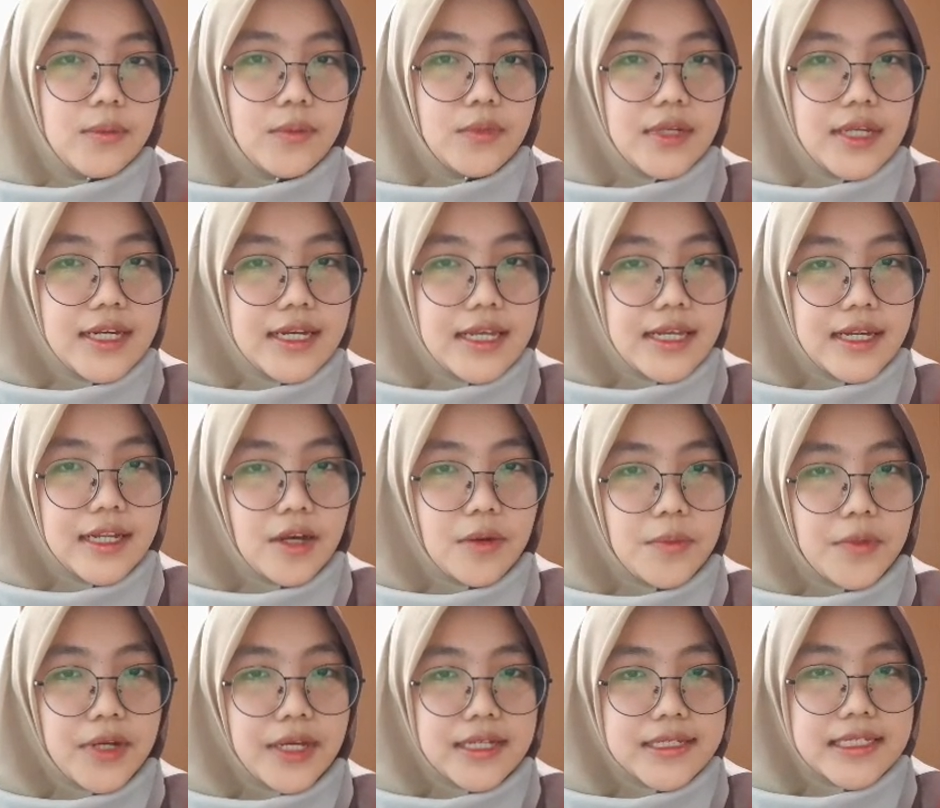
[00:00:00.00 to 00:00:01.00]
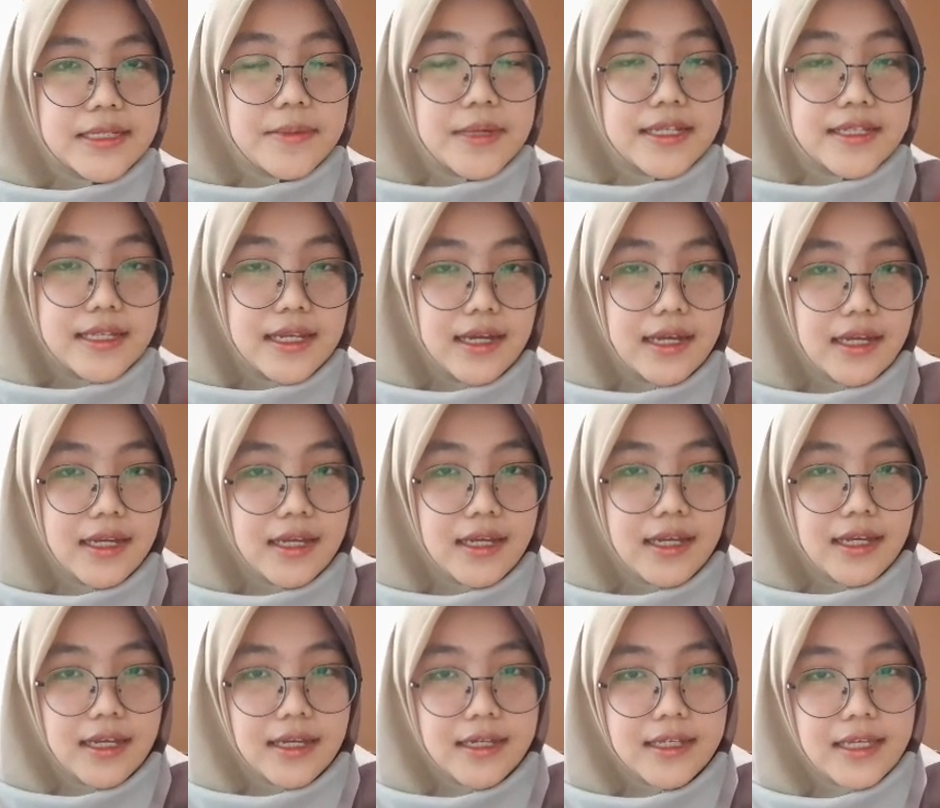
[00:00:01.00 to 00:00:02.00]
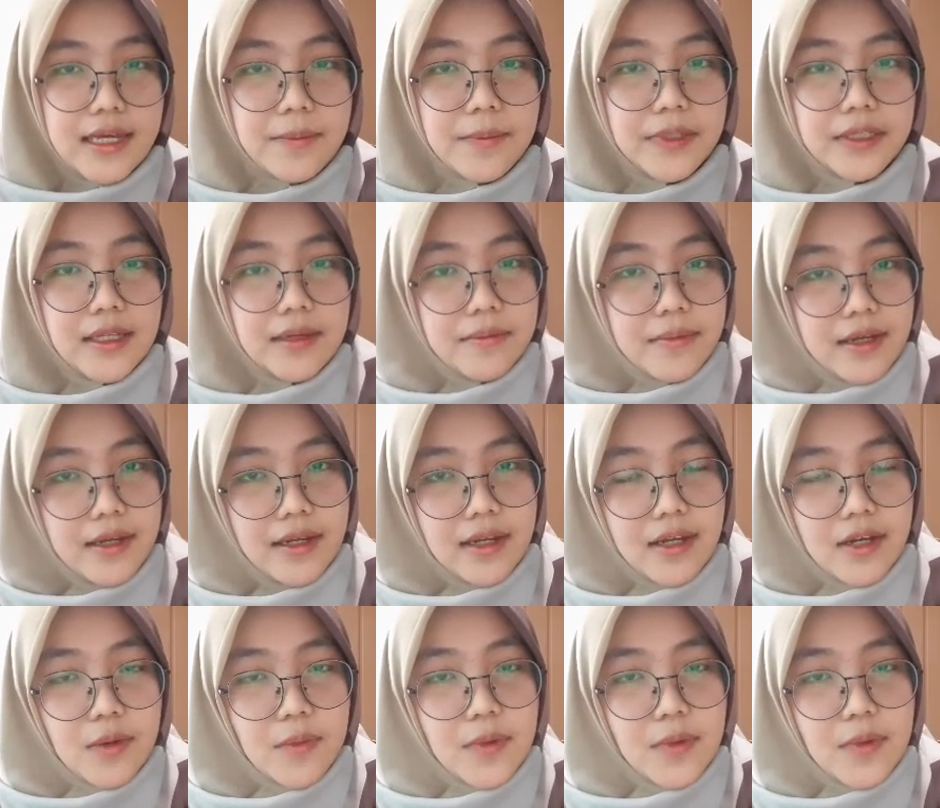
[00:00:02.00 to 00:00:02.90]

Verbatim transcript: Mulai dari komunikasi massa, yang pertama,